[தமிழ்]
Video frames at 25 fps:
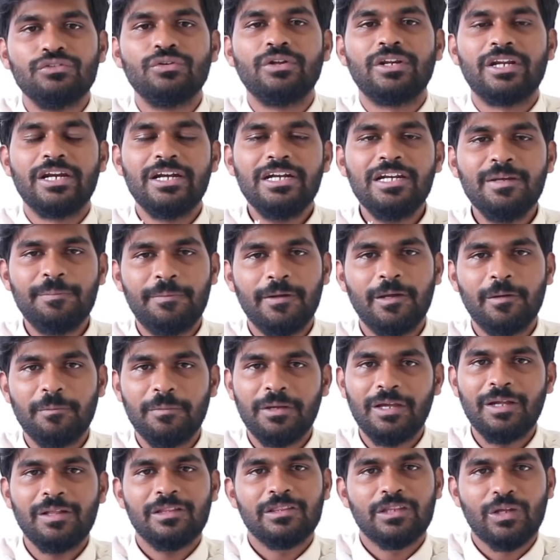ஸோ ரெண்டு
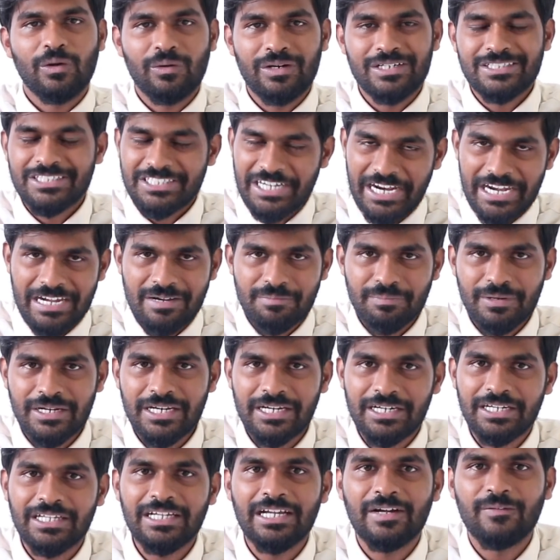பேருமே தங்களை ஷைன்
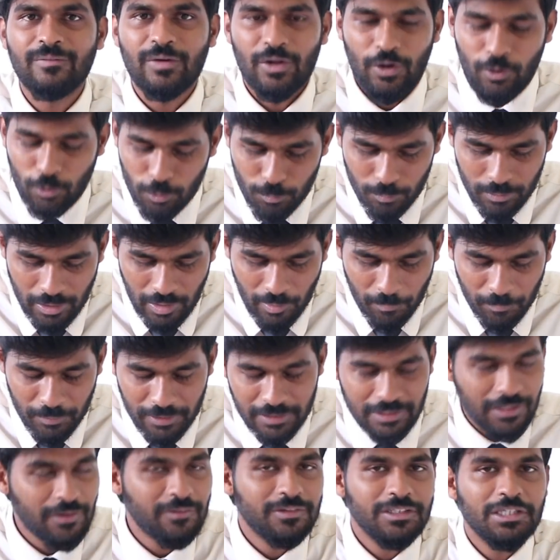பண்ணிக்கிட்டு இங்கே வரணும்
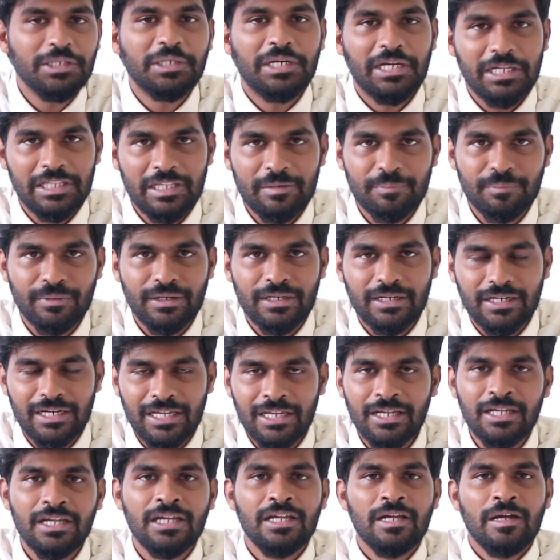அப்படின்னு தான் வந்து நான்
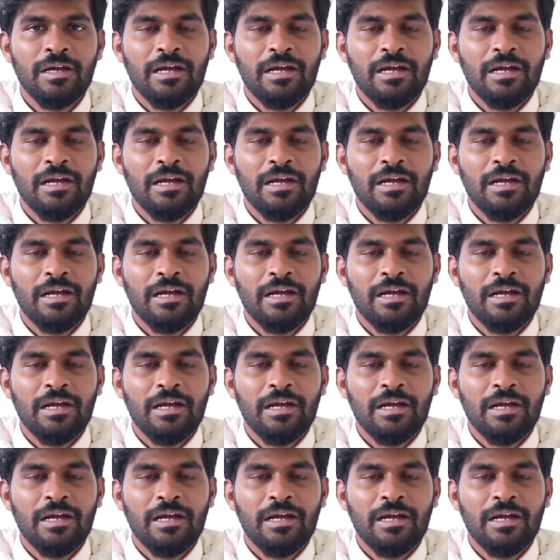எதிர்பார்க்குறேன்